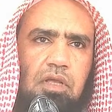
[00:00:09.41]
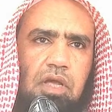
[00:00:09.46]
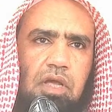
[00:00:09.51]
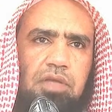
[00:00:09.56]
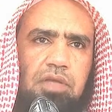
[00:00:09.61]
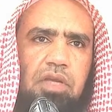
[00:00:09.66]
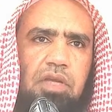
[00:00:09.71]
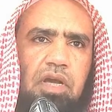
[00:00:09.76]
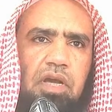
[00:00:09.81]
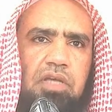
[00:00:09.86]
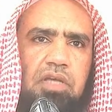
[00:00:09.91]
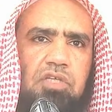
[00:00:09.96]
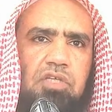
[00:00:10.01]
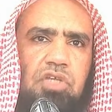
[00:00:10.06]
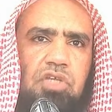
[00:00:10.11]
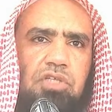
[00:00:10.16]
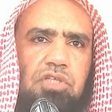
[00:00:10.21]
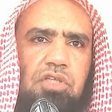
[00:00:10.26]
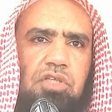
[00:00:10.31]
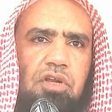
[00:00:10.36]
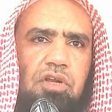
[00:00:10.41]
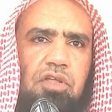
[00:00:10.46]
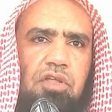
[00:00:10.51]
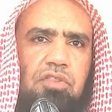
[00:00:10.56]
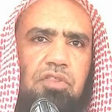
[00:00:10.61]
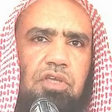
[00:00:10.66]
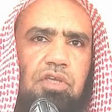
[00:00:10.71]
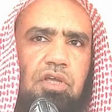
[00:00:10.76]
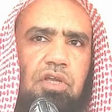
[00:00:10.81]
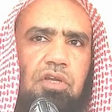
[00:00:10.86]
أن عائشة
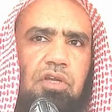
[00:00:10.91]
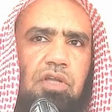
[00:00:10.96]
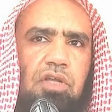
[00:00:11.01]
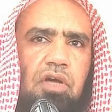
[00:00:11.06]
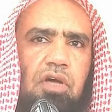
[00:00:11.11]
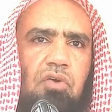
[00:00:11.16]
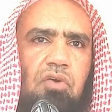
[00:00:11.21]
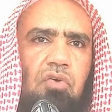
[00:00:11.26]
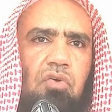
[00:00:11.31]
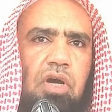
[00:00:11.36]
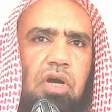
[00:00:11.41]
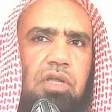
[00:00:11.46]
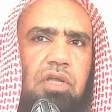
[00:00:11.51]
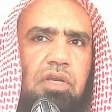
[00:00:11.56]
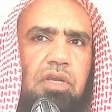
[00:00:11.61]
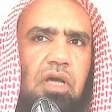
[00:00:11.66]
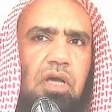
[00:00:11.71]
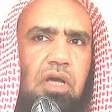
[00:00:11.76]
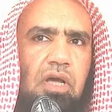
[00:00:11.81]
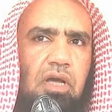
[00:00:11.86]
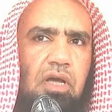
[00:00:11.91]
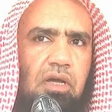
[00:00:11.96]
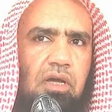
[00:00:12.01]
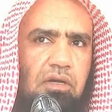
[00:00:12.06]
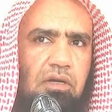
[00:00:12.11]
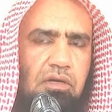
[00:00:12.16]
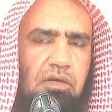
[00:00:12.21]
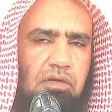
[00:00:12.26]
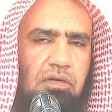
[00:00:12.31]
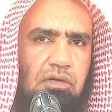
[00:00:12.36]
رضي الله عنها
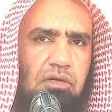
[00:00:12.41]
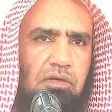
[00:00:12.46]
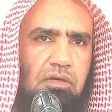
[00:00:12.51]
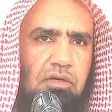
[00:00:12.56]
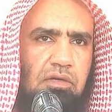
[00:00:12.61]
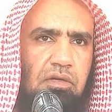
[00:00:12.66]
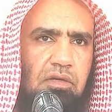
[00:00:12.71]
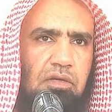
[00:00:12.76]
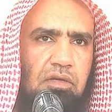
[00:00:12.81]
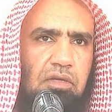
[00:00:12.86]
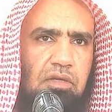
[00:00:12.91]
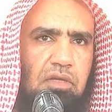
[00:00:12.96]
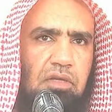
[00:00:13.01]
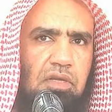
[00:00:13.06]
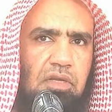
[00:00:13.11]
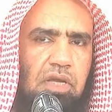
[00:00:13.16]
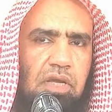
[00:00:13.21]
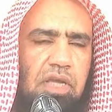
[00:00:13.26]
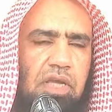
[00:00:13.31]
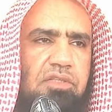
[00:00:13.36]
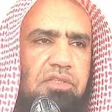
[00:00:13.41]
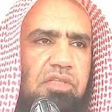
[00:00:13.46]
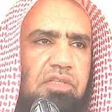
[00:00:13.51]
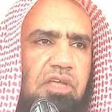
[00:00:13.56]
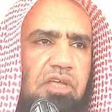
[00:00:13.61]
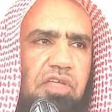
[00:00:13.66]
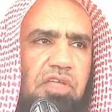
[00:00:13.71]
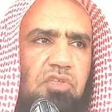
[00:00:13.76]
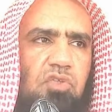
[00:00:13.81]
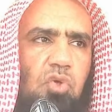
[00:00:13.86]

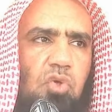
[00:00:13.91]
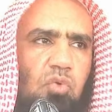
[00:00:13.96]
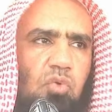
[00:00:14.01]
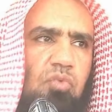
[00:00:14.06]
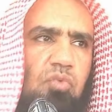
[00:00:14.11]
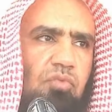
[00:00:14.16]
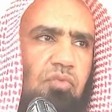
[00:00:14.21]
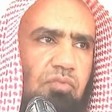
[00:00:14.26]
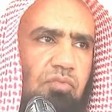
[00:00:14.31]
حدثته